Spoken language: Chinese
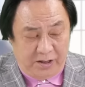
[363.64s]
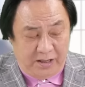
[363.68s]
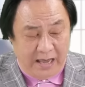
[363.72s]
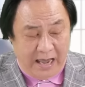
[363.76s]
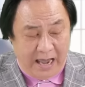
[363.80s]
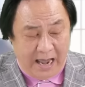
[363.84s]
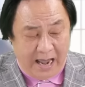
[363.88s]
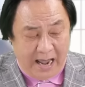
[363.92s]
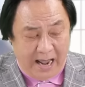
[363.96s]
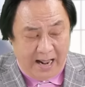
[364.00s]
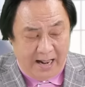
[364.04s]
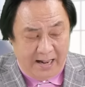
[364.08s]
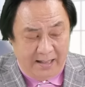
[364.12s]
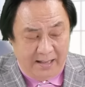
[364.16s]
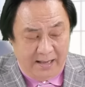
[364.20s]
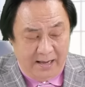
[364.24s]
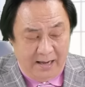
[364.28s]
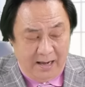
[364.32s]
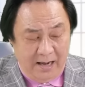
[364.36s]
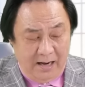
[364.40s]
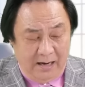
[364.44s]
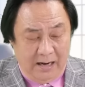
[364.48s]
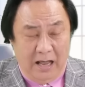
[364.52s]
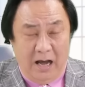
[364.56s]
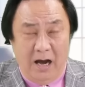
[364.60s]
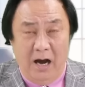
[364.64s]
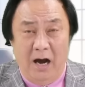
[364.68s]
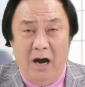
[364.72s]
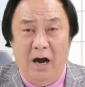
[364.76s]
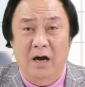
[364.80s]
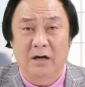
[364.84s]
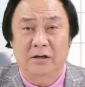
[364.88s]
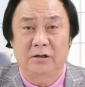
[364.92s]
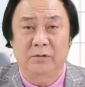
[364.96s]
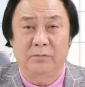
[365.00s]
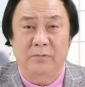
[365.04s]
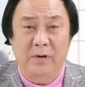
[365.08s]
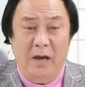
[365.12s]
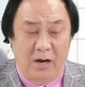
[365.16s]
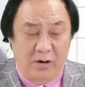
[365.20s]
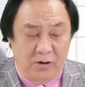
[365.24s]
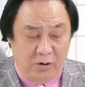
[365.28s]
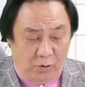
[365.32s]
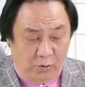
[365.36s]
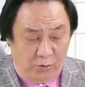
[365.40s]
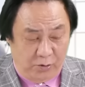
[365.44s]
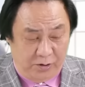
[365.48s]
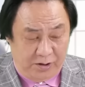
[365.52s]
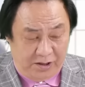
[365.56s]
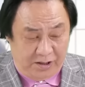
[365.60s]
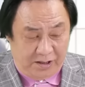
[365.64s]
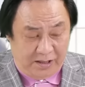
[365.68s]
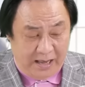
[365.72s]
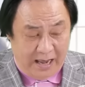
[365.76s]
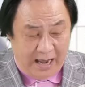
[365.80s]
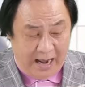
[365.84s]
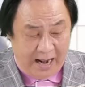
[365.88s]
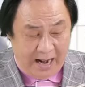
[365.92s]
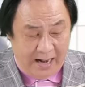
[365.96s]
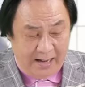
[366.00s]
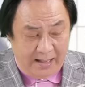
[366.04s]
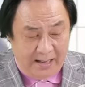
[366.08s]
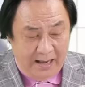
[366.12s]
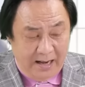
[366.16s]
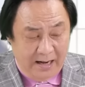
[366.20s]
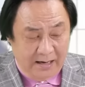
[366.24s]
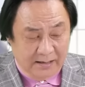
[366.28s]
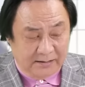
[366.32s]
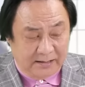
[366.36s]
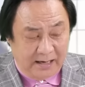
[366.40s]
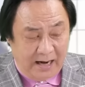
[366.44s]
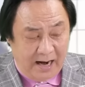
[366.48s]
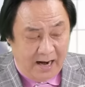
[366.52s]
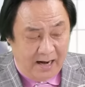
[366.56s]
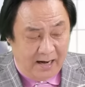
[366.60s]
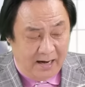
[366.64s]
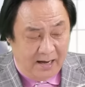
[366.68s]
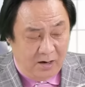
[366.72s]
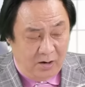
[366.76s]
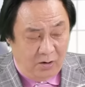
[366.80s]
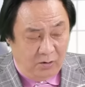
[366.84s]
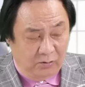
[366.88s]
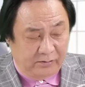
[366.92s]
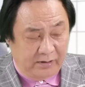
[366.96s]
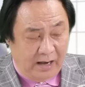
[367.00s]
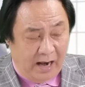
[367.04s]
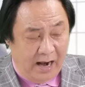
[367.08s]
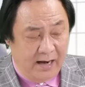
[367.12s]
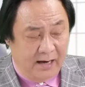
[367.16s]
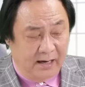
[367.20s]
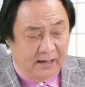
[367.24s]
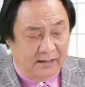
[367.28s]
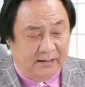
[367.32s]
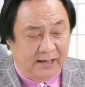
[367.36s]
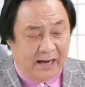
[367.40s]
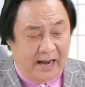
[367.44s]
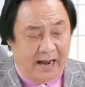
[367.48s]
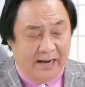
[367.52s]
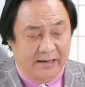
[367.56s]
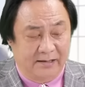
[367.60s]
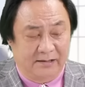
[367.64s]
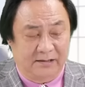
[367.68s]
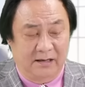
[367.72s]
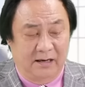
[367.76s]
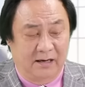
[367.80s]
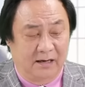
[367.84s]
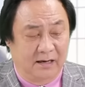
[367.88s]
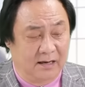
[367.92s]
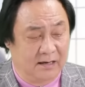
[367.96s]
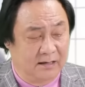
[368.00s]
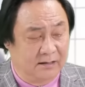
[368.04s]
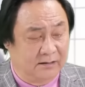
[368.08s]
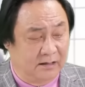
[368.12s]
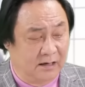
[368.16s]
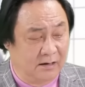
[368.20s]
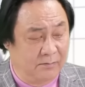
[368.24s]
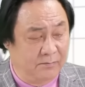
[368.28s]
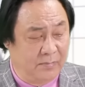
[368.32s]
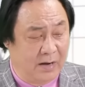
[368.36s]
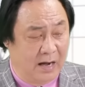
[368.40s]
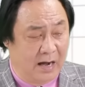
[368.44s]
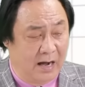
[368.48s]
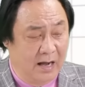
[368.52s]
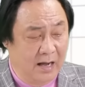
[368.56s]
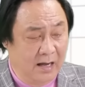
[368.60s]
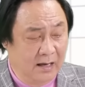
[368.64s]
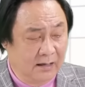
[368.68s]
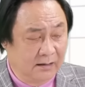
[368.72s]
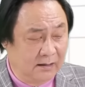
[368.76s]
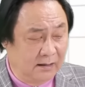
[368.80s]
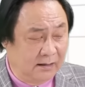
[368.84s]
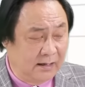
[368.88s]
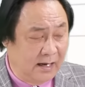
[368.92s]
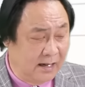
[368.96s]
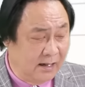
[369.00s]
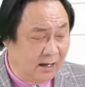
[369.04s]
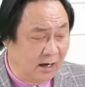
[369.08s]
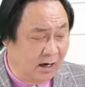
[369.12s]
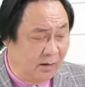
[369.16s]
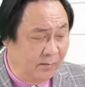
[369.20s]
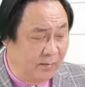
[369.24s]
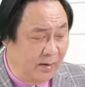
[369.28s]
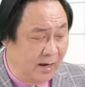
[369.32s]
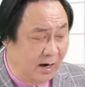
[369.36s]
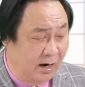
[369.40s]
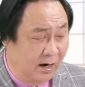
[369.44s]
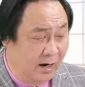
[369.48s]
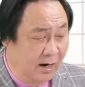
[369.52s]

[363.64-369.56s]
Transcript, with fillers: 钱，然后是不是要有闲，才能够当个彩色人生嘛？这看到了没